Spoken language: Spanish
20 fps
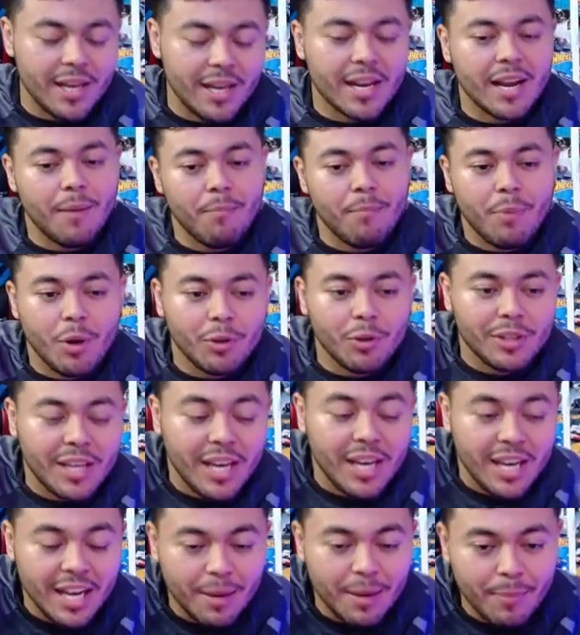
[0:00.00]
y el campeón
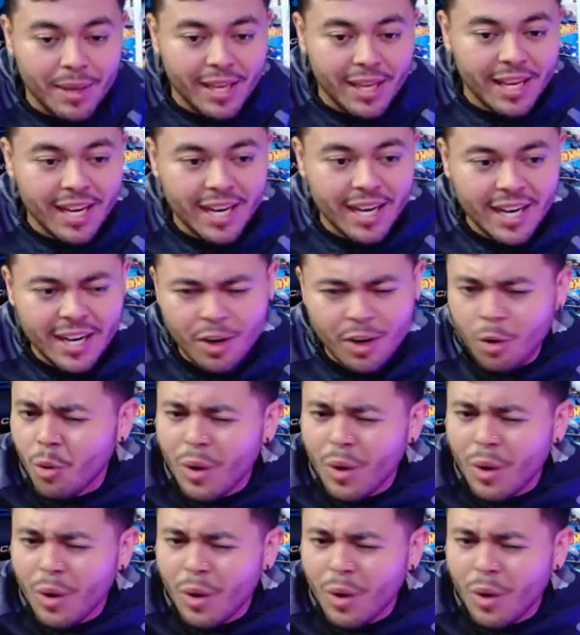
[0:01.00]
de la Liga Mexicana.